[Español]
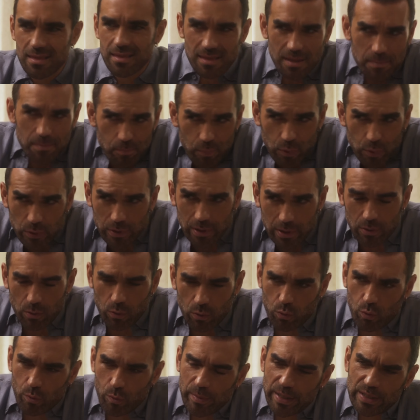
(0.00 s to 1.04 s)
tipo de
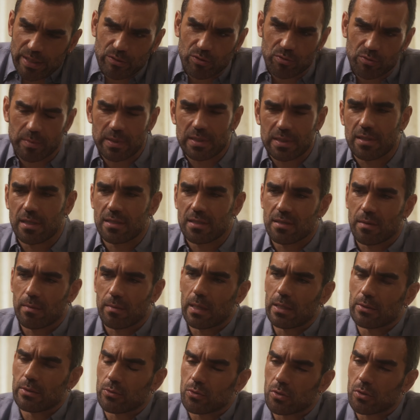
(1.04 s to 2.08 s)
documentos me estás
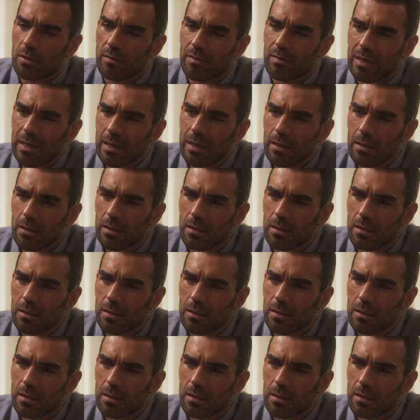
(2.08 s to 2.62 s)
hablando, Silvia?